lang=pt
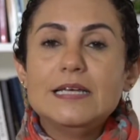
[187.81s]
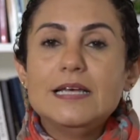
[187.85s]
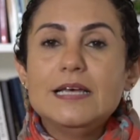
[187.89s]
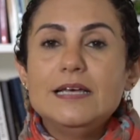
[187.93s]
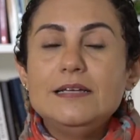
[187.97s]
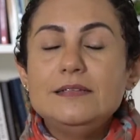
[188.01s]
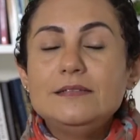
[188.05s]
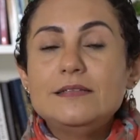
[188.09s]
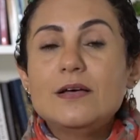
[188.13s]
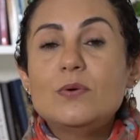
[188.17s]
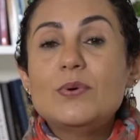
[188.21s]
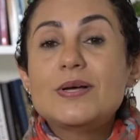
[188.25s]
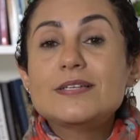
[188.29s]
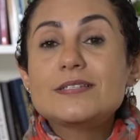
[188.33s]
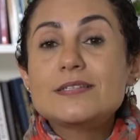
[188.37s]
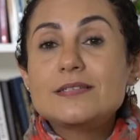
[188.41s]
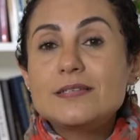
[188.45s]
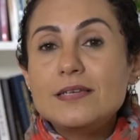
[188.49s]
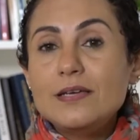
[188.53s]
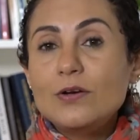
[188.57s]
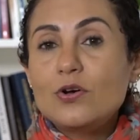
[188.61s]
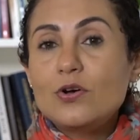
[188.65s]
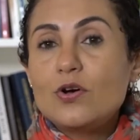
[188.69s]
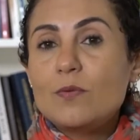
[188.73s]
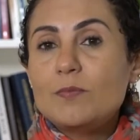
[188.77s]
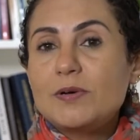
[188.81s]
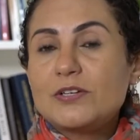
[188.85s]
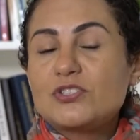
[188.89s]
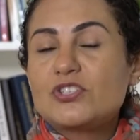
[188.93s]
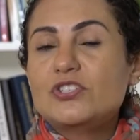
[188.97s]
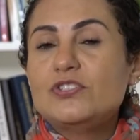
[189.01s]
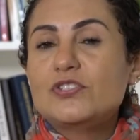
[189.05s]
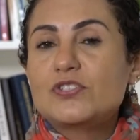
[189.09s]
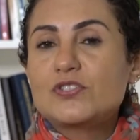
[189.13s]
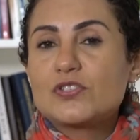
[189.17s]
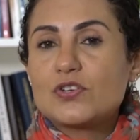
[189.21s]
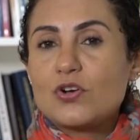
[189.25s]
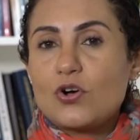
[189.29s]
Então, assim como a
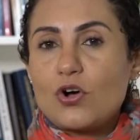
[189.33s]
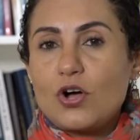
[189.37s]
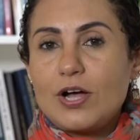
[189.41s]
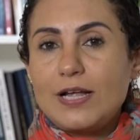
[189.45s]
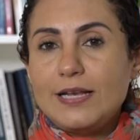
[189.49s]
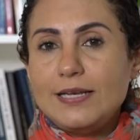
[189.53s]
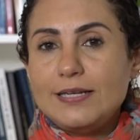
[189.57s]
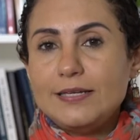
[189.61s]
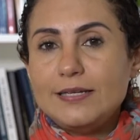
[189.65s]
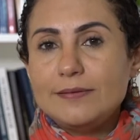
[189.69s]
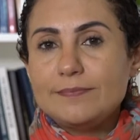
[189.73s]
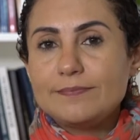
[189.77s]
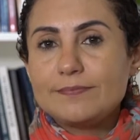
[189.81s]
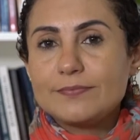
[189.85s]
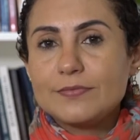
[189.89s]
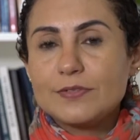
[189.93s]
gente escolhe